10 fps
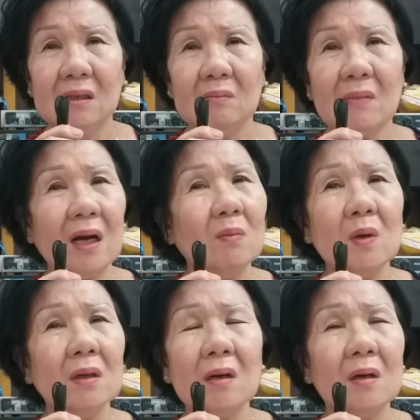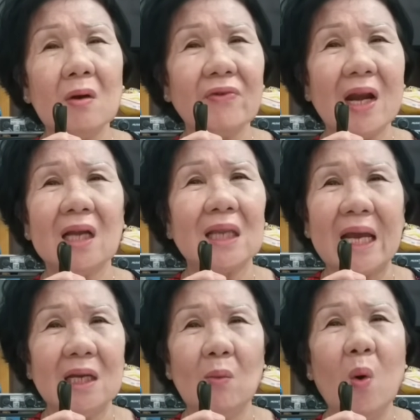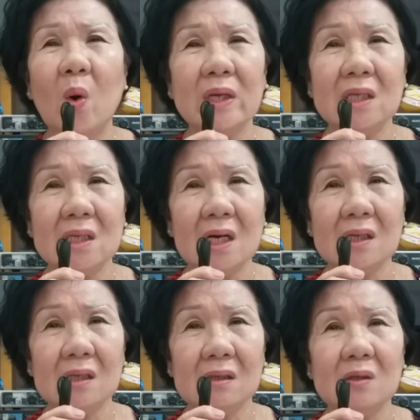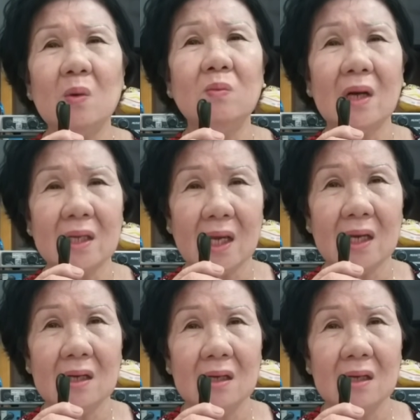Bà không có phải là thầy bùa gì hết trơn. Nói chung ra vậy.